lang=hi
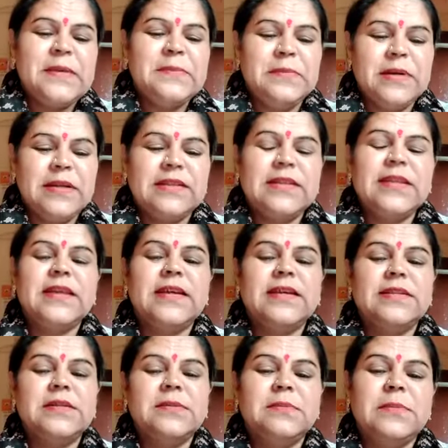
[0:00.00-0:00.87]
बढ़ते
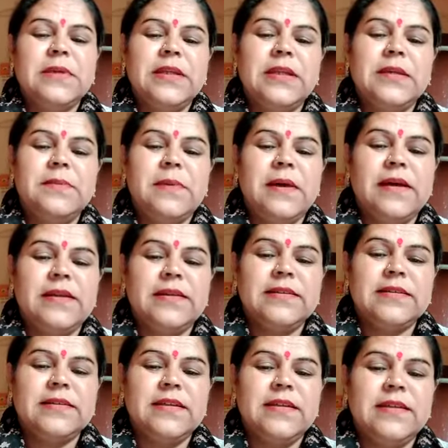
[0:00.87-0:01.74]
कदम मेरे
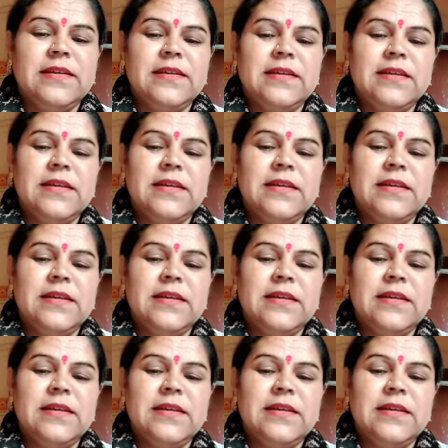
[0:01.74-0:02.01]
भारत के